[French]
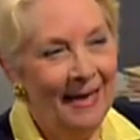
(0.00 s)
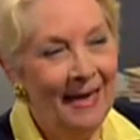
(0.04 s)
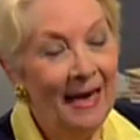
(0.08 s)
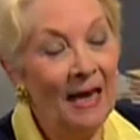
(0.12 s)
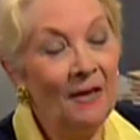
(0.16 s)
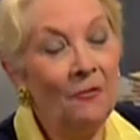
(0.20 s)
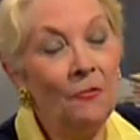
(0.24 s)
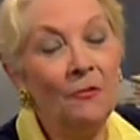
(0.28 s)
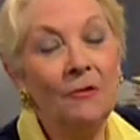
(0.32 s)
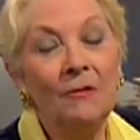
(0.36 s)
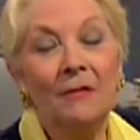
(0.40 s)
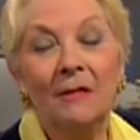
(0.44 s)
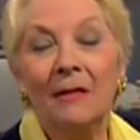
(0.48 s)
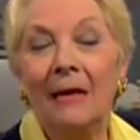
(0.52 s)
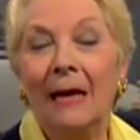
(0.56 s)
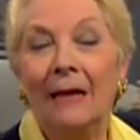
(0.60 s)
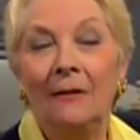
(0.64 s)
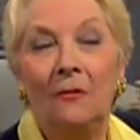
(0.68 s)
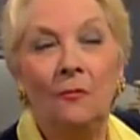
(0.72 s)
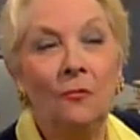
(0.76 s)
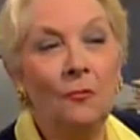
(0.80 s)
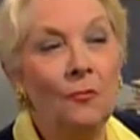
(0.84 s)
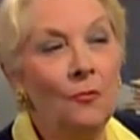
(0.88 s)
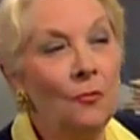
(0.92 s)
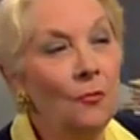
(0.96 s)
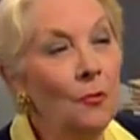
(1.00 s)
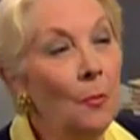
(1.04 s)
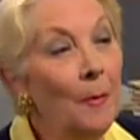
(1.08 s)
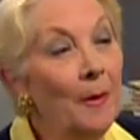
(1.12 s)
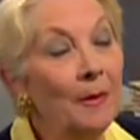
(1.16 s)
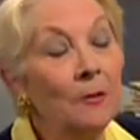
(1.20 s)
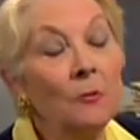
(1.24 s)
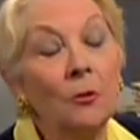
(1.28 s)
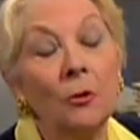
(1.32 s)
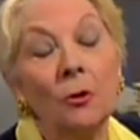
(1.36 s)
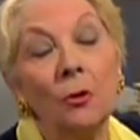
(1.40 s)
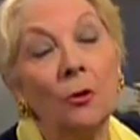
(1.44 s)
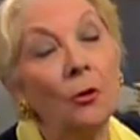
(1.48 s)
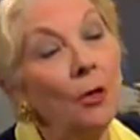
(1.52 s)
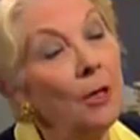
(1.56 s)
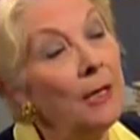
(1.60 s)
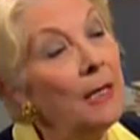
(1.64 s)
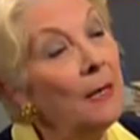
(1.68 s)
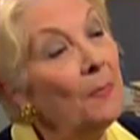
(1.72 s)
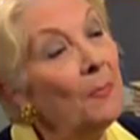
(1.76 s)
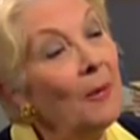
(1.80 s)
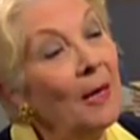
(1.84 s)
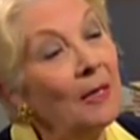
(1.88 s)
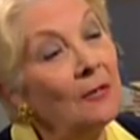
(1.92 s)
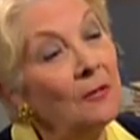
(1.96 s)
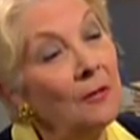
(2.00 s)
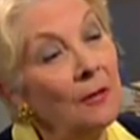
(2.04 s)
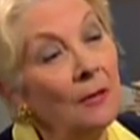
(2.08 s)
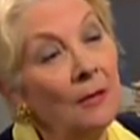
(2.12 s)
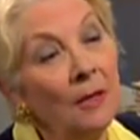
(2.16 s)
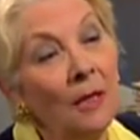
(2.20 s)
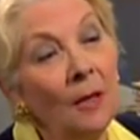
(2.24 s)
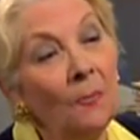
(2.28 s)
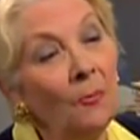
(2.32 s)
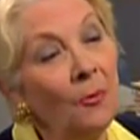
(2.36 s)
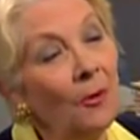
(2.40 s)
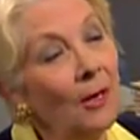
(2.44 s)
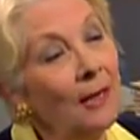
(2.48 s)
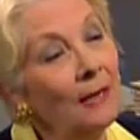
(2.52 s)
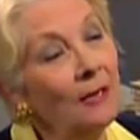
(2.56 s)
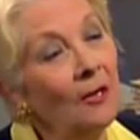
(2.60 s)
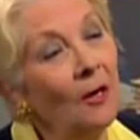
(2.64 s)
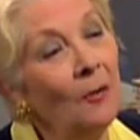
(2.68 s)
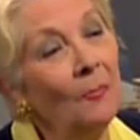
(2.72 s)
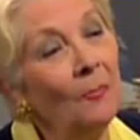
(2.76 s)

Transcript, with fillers: Et tu le seras toujours parce que je connais personne qui pourrait te